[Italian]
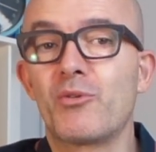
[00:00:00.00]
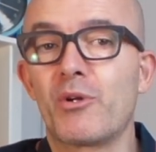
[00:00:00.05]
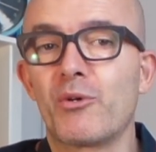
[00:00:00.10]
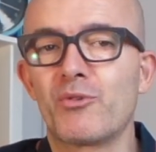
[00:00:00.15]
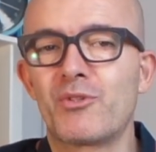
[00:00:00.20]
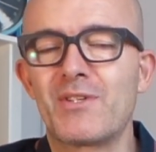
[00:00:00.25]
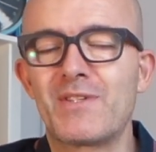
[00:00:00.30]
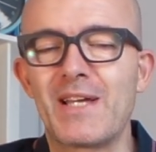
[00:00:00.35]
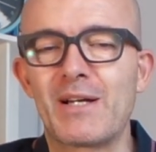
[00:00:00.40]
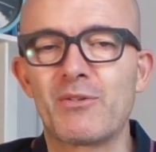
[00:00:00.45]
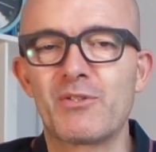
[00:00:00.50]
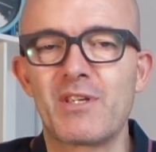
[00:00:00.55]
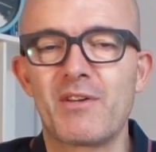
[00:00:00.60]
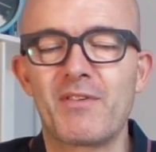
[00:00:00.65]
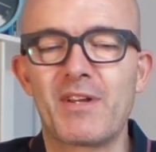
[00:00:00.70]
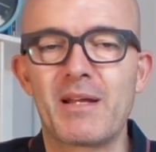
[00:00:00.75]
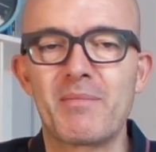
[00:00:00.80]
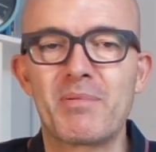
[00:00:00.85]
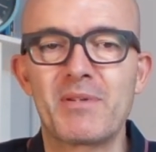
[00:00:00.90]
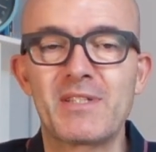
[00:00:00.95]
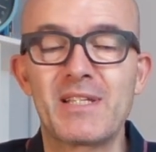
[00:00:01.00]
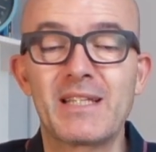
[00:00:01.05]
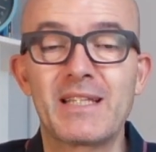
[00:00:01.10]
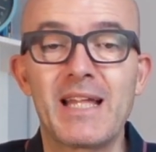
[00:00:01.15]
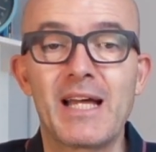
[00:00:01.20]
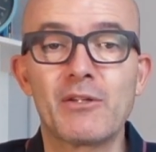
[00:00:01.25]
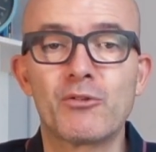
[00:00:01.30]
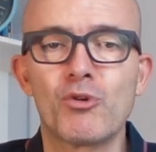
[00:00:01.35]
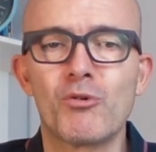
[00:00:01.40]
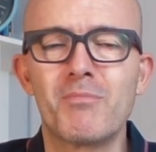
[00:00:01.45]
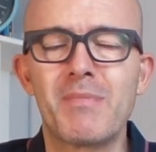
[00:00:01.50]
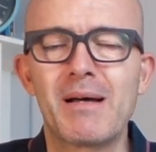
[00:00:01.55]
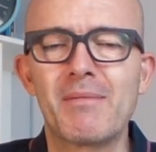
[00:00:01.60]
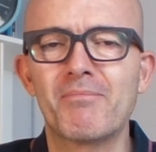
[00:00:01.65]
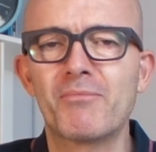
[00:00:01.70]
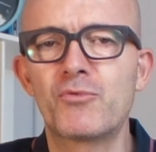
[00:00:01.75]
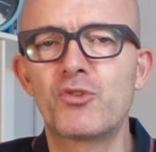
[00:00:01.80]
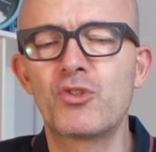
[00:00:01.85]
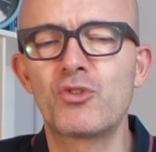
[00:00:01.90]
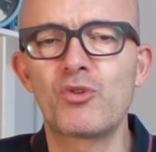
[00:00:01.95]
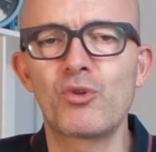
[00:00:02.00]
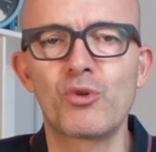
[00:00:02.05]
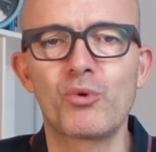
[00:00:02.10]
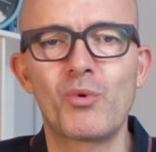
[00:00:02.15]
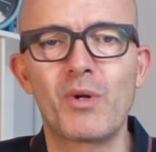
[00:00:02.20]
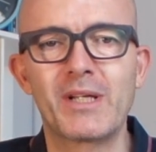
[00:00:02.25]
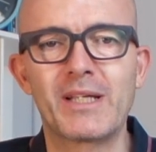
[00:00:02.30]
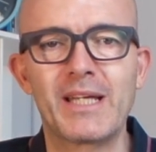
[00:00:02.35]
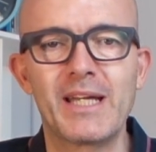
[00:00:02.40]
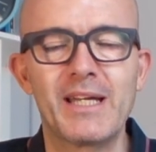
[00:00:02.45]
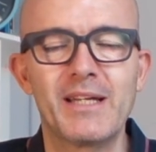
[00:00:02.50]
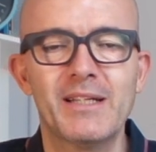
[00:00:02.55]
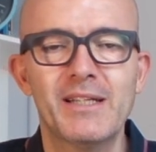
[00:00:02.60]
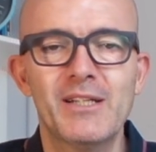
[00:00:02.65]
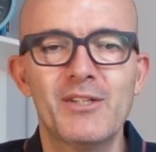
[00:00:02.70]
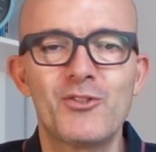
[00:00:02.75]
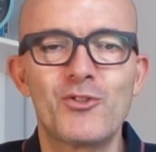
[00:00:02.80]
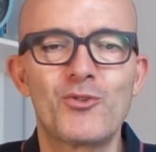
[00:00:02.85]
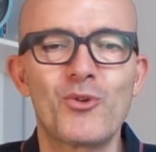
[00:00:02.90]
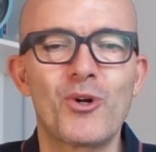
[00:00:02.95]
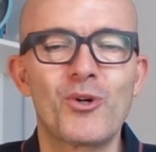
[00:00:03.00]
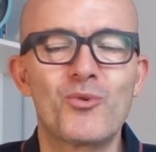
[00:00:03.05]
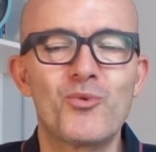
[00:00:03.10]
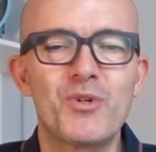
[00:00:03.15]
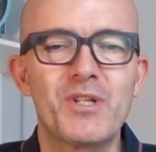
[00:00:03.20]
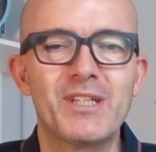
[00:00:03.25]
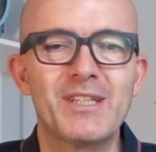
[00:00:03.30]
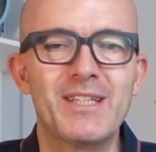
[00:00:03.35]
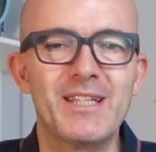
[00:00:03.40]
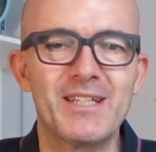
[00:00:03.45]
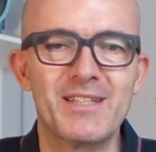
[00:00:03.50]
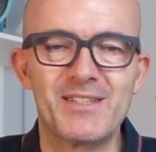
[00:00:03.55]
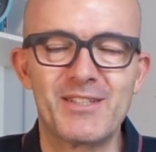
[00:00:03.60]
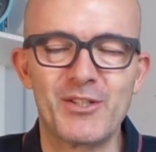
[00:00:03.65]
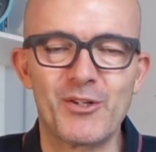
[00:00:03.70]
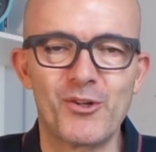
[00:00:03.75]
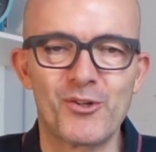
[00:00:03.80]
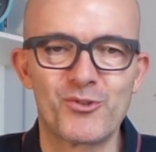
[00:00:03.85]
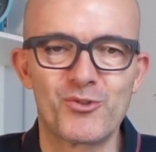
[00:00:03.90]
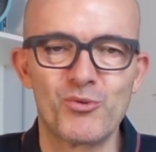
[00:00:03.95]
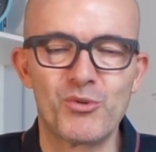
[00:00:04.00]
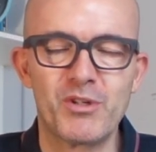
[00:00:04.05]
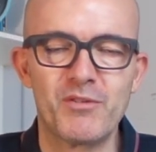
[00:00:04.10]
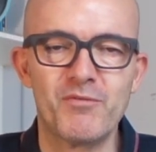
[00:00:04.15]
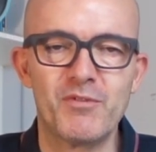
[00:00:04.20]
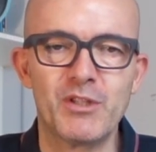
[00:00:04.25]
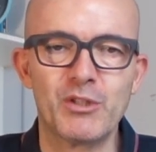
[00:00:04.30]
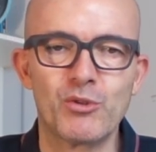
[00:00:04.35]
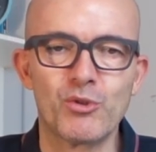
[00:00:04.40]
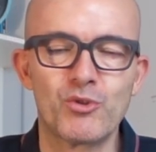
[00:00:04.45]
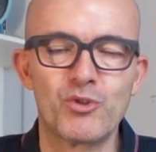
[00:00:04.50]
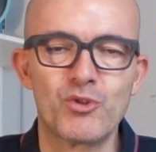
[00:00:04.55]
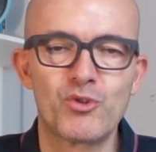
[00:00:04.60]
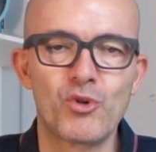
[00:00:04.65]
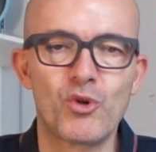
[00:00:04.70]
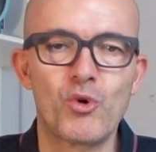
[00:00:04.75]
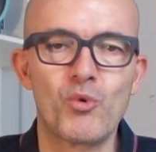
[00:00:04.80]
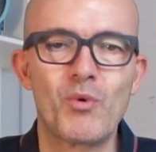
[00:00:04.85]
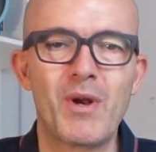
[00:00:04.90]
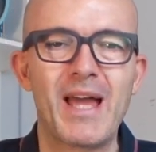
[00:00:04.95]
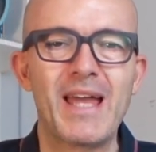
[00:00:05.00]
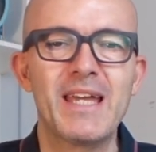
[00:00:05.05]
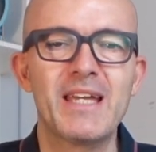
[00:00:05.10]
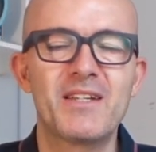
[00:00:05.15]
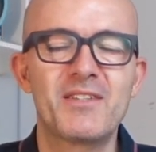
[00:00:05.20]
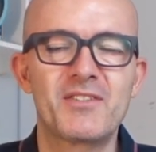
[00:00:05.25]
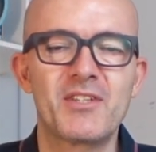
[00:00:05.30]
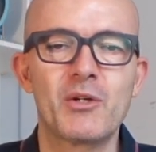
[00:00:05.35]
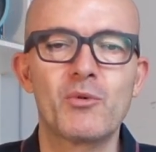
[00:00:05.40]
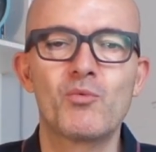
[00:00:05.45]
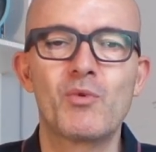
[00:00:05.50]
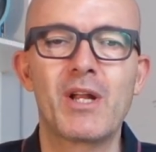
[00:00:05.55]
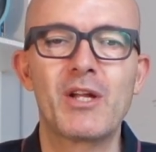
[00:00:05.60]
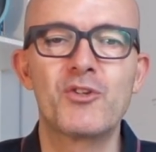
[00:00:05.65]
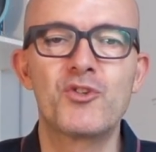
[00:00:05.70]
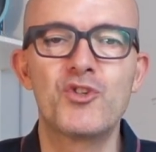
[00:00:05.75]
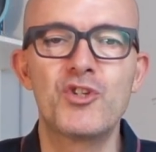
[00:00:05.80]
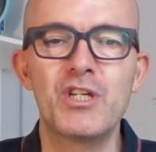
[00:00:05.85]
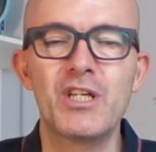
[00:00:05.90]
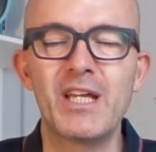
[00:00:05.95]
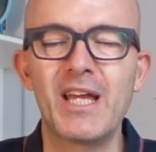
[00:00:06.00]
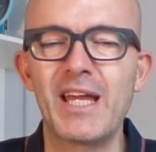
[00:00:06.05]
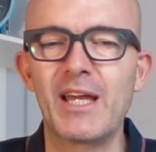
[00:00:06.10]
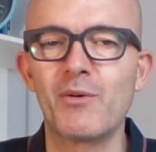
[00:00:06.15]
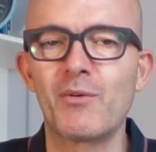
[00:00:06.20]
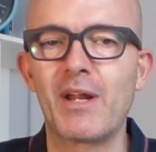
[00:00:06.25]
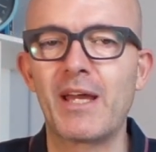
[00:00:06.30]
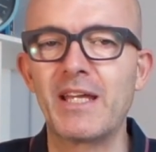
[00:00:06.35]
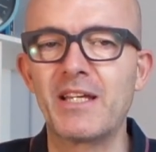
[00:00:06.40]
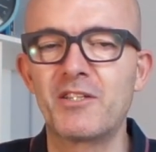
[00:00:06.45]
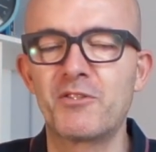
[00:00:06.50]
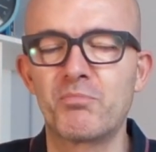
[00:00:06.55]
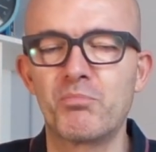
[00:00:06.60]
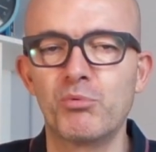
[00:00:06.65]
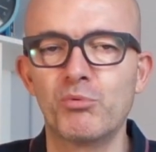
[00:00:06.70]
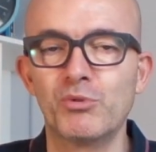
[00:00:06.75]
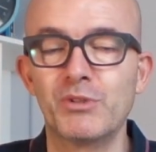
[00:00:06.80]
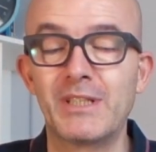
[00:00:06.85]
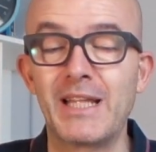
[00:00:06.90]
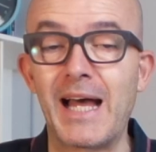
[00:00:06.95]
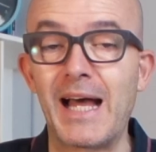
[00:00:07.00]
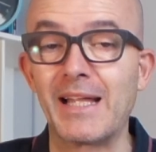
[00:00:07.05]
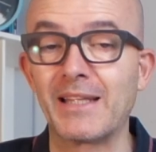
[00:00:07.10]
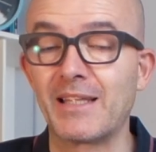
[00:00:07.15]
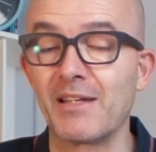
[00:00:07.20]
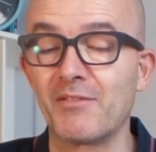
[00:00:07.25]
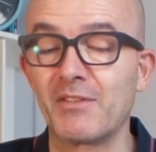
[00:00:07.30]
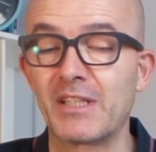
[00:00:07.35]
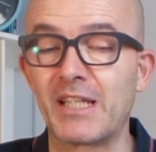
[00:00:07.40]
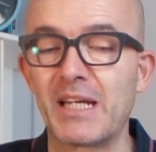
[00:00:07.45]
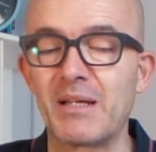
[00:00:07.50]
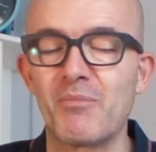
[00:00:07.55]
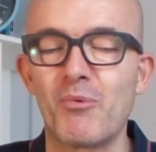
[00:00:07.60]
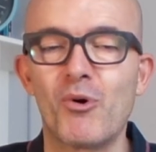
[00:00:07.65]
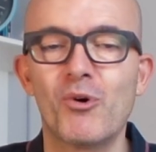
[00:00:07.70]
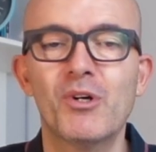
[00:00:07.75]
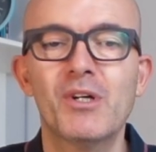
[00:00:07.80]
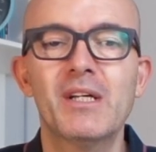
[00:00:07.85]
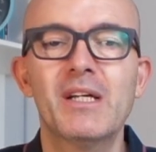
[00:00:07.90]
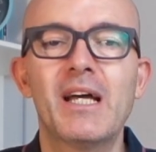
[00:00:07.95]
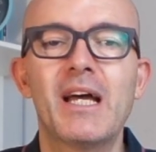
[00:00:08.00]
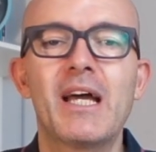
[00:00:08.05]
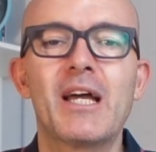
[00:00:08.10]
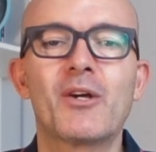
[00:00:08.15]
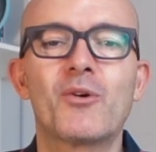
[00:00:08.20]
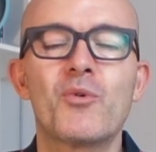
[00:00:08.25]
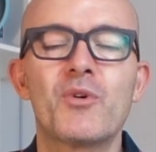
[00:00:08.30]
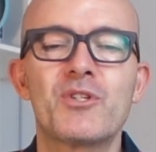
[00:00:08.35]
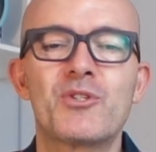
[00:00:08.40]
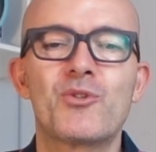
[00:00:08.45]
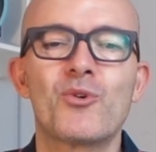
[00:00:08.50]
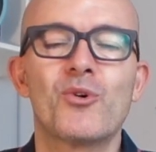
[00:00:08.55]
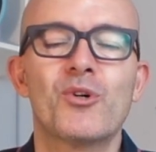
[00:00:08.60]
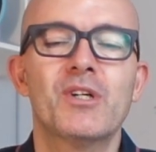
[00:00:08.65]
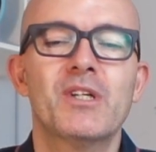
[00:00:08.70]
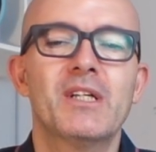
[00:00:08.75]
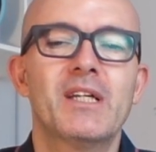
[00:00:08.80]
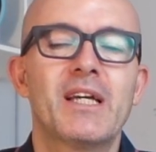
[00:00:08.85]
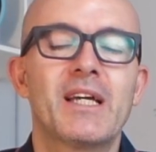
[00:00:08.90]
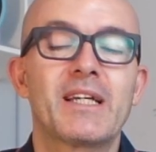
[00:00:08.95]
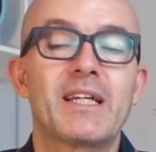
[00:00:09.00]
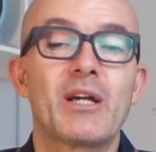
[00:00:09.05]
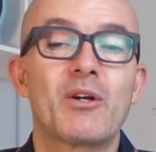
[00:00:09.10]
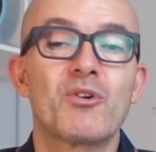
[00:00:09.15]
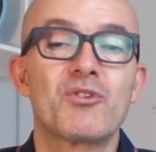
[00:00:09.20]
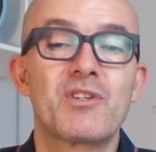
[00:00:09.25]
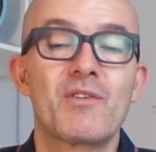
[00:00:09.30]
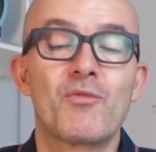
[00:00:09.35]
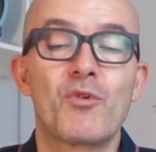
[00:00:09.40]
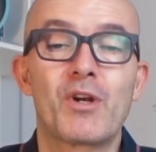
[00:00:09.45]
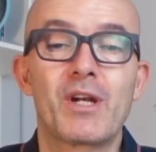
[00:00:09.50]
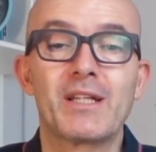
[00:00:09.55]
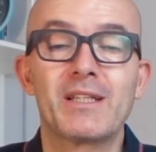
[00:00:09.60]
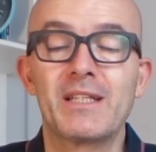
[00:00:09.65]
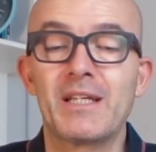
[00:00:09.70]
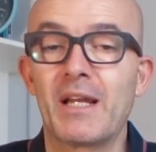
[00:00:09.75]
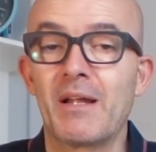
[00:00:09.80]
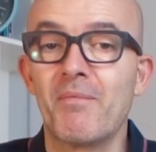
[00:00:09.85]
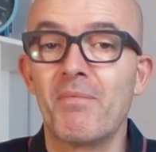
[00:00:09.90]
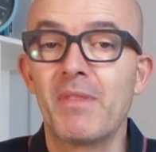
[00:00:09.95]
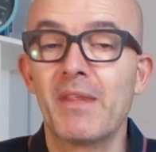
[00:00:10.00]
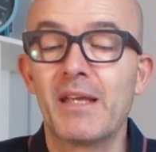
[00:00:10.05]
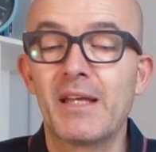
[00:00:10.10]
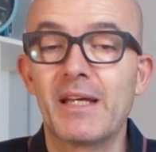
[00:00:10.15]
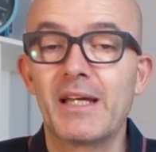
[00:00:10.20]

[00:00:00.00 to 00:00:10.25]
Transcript: eh, non si sa cosa verrà presentato ma ci sono, qualche, ci sono alcuni indizi no, sull'invito, ci sono una X, una G e una X puntata, vedremo eh, questo eh, che cosa vorrà dire.